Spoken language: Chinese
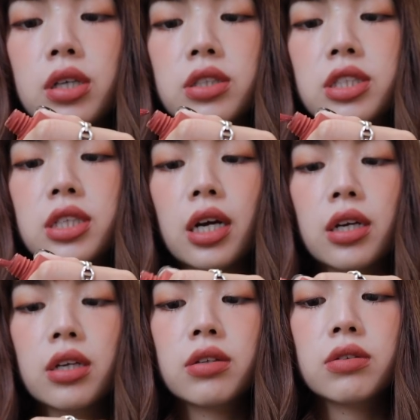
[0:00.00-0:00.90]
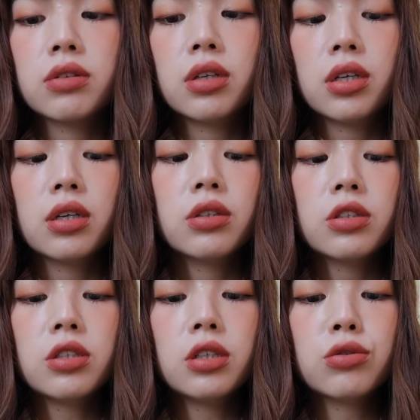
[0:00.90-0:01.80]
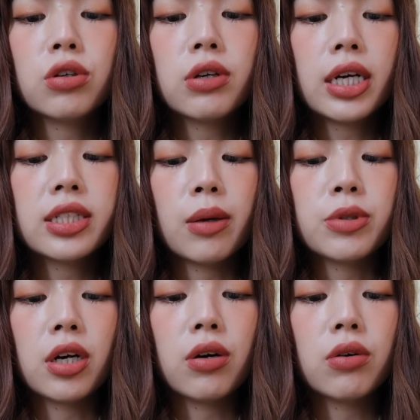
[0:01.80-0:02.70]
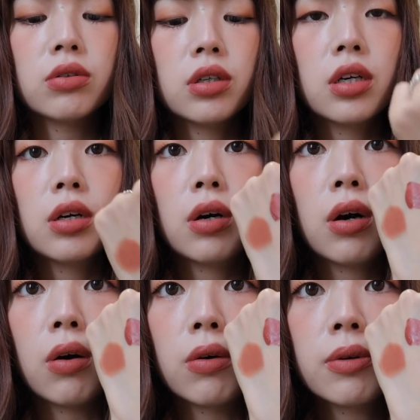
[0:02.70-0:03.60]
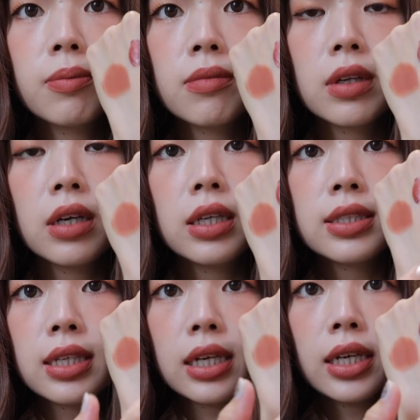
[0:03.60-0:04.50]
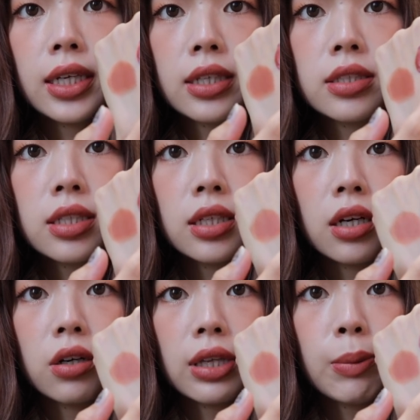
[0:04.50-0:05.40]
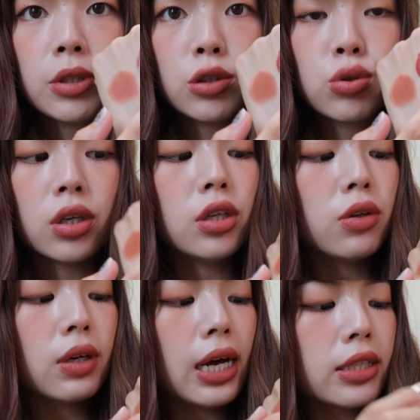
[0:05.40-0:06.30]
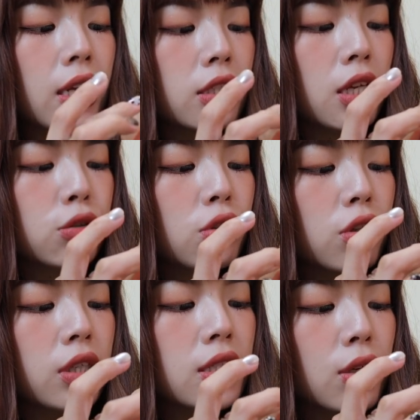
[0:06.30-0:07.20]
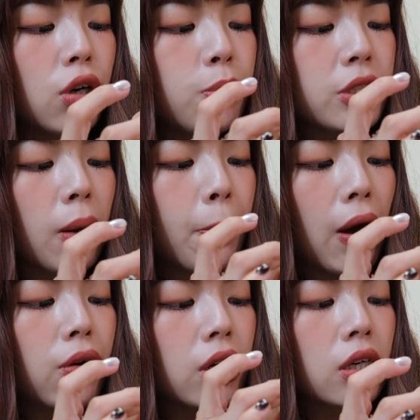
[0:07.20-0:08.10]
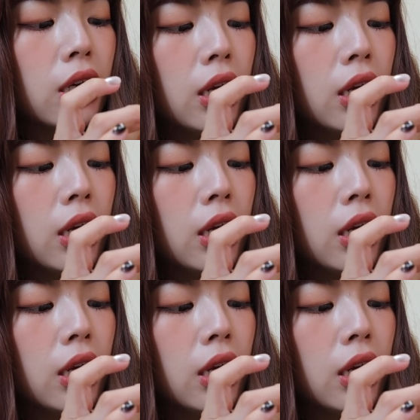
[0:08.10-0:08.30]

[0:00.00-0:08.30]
很像哎、欸，刺青唇釉看起来比较红。 这个颜色哦，他们的唇釉刚上上去的时候颜色会比较饱和，